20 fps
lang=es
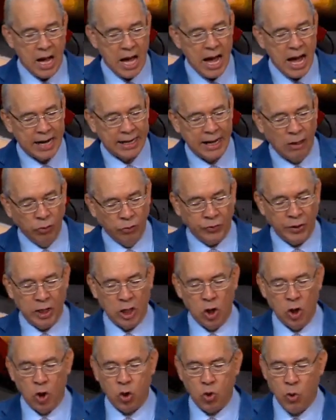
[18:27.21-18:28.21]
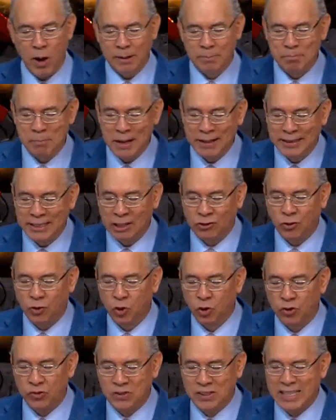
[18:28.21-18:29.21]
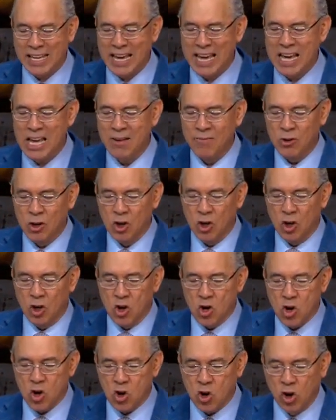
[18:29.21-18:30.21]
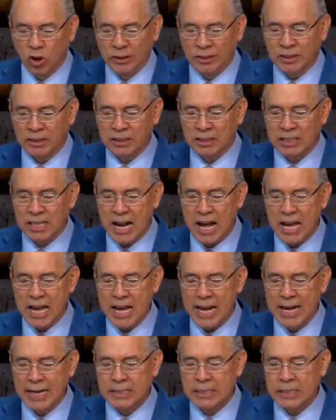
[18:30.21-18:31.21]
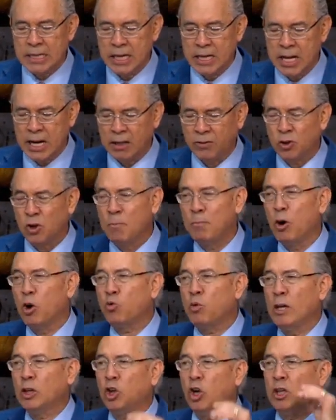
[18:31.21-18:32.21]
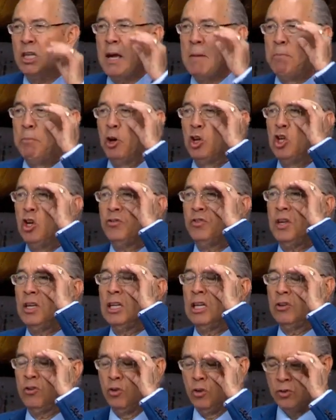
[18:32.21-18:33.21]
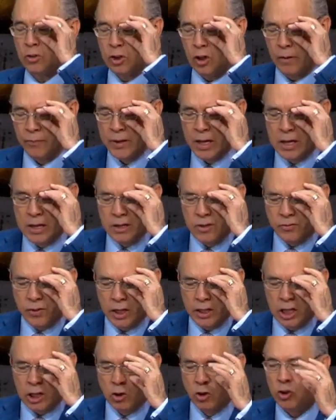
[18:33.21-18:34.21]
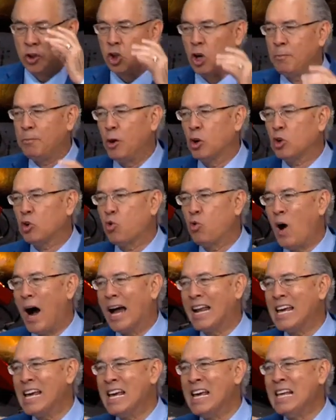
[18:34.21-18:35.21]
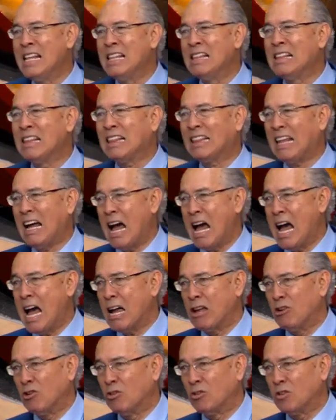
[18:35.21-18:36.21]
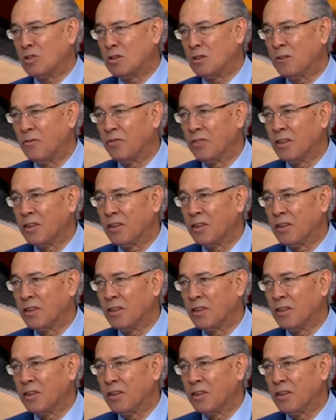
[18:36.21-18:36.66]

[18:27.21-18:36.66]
a causa de lo cual me disgusté contra esa generación. ¿Por cuánto tiempo Dios se disgustó? Se disgustó por 40 años.